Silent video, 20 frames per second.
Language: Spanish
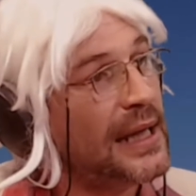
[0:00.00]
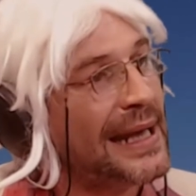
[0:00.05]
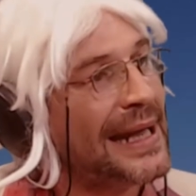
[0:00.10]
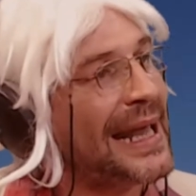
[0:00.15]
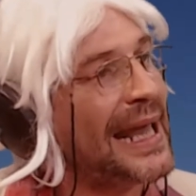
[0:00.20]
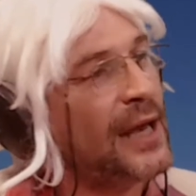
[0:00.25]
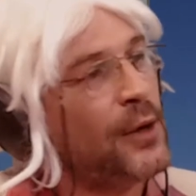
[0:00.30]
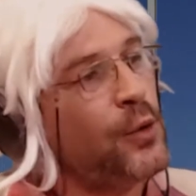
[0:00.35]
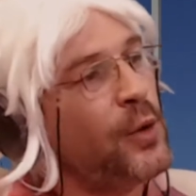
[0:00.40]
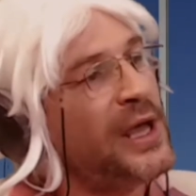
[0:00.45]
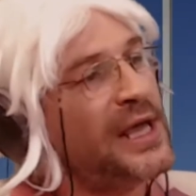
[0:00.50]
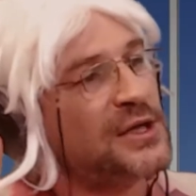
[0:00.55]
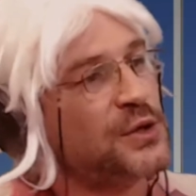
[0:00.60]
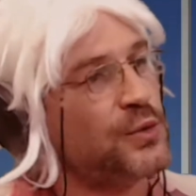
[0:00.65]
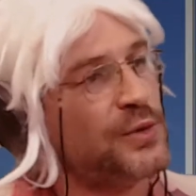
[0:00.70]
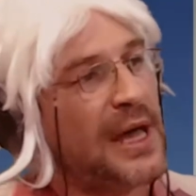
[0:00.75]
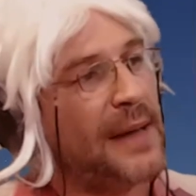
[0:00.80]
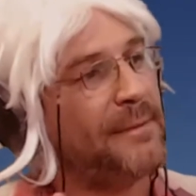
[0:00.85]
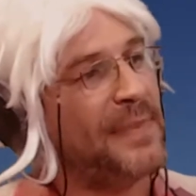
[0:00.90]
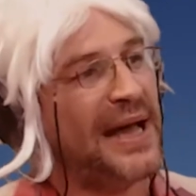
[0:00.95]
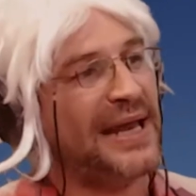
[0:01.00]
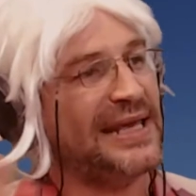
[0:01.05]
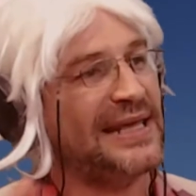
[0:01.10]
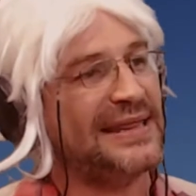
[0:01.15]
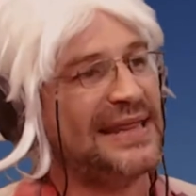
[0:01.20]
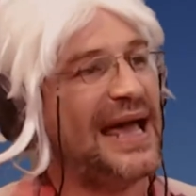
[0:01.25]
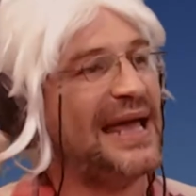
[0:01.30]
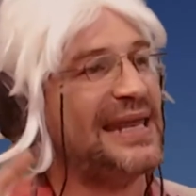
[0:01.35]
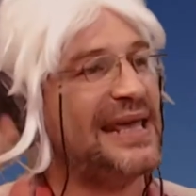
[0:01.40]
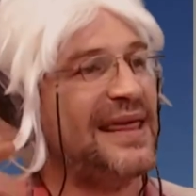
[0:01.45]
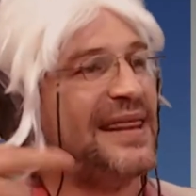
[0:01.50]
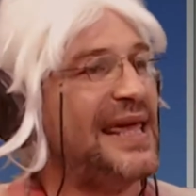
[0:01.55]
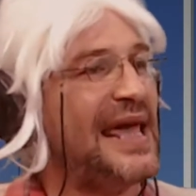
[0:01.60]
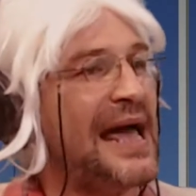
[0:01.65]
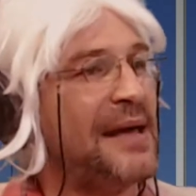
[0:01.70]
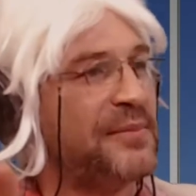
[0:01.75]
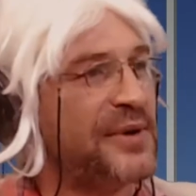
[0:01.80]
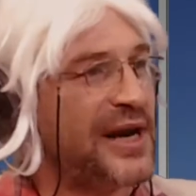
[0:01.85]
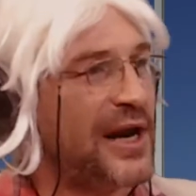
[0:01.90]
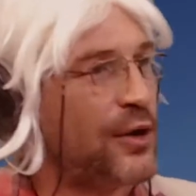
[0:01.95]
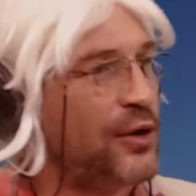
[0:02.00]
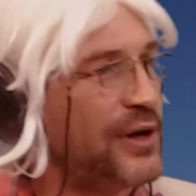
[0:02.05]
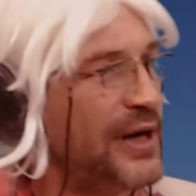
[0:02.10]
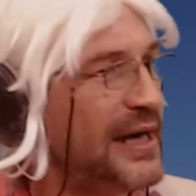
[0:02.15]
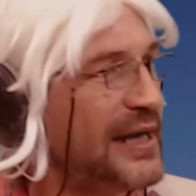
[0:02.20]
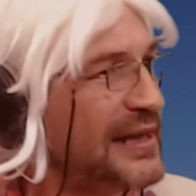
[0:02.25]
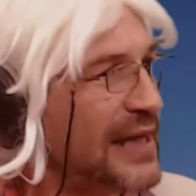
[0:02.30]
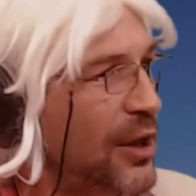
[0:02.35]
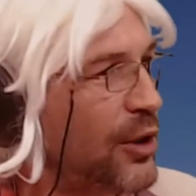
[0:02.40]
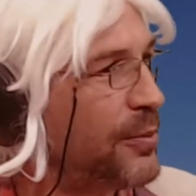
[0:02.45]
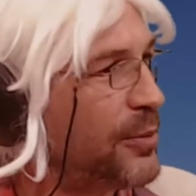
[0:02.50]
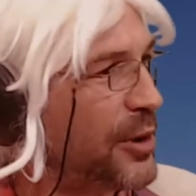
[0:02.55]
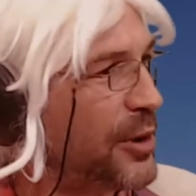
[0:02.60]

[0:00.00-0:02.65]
que no es una paritaria de ANRA con el Estado